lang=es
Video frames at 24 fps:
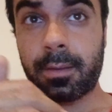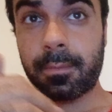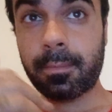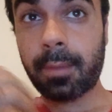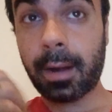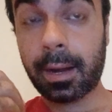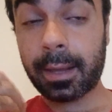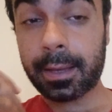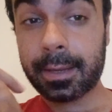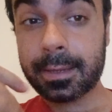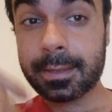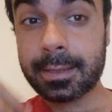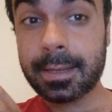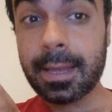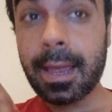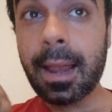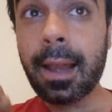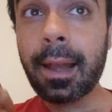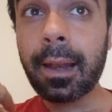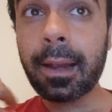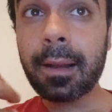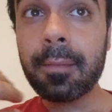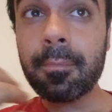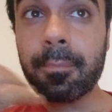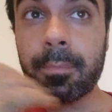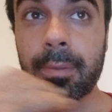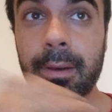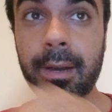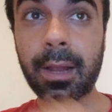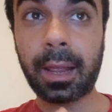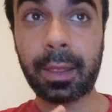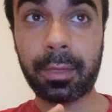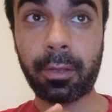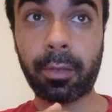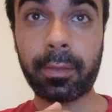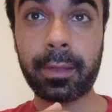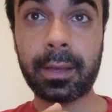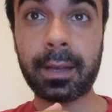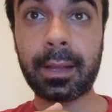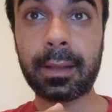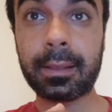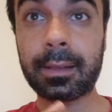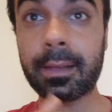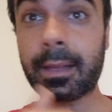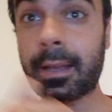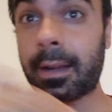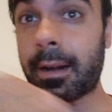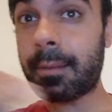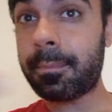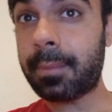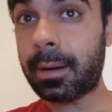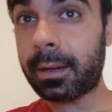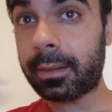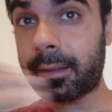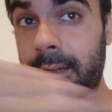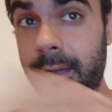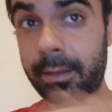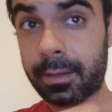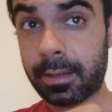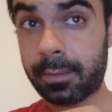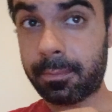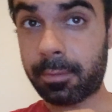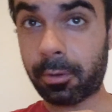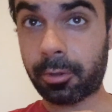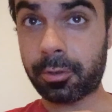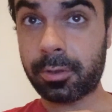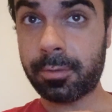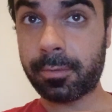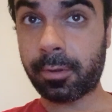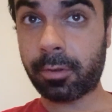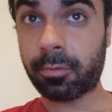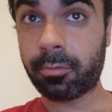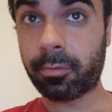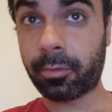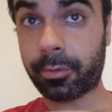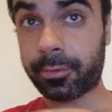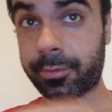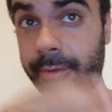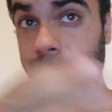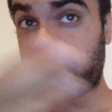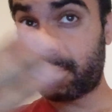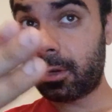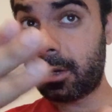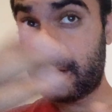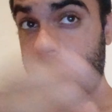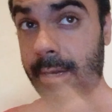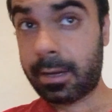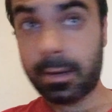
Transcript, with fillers: para que sea el reemplazo de Galtier a partir del próximo curso,